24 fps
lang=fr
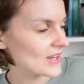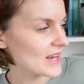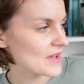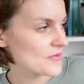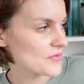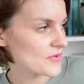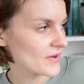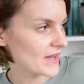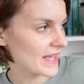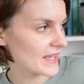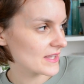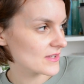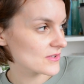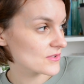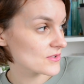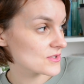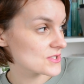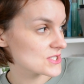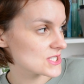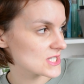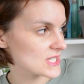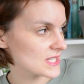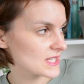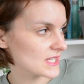dans la forêt
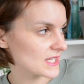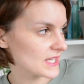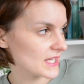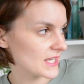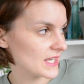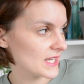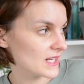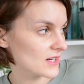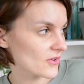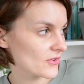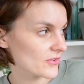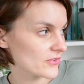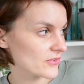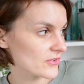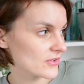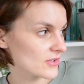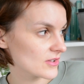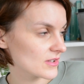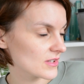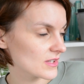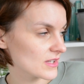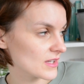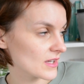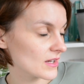de Jean Eland.
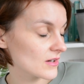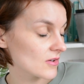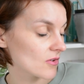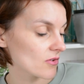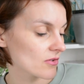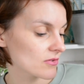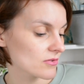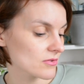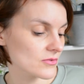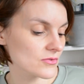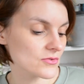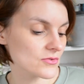Eland,